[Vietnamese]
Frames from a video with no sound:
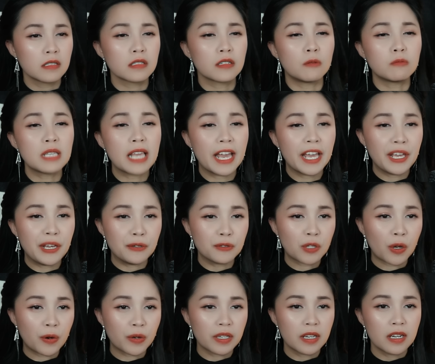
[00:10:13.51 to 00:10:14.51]
Cũng dễ hiểu
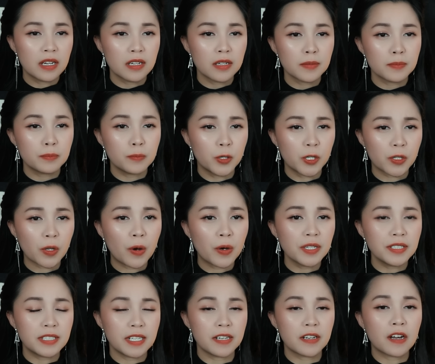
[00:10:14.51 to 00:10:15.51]
thôi, buổi
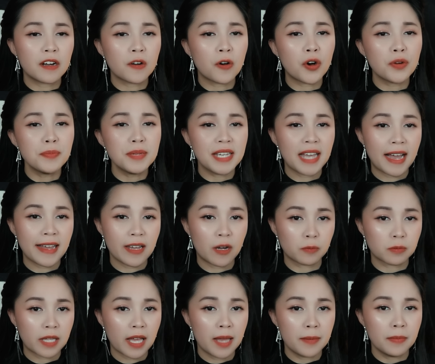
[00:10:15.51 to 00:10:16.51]
tối chỉ có khối 12
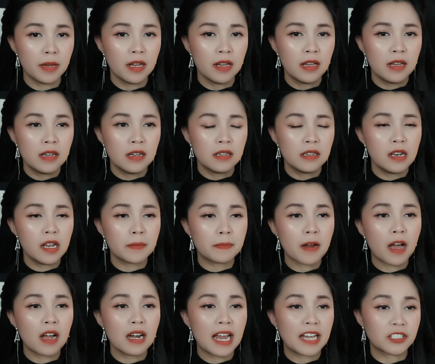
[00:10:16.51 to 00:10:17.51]
học thêm, lớp
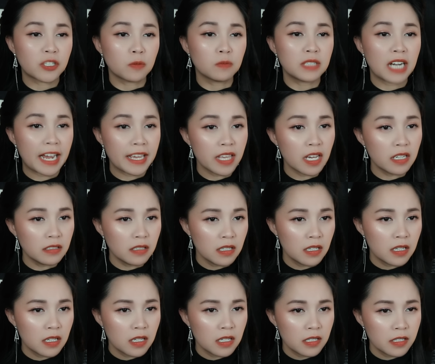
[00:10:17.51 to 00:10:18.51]
đó là rộng rãi nhất.
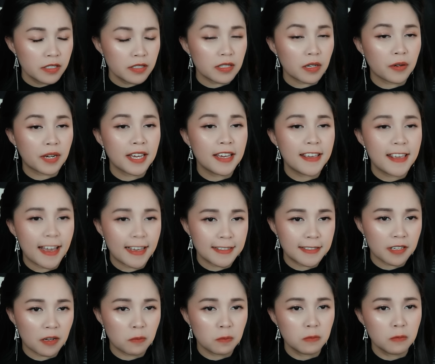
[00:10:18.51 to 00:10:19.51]
Sau khi dạy
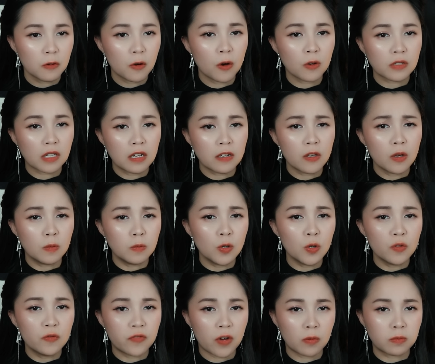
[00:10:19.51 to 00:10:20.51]
xong, cô tận dụng
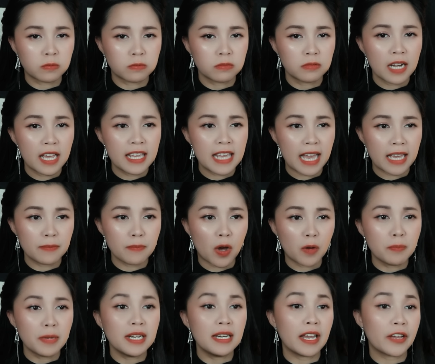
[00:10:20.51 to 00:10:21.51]
luôn phòng để dạy
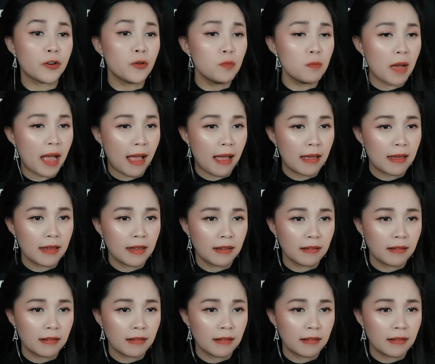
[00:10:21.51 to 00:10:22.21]
bọn mình là đúng mà.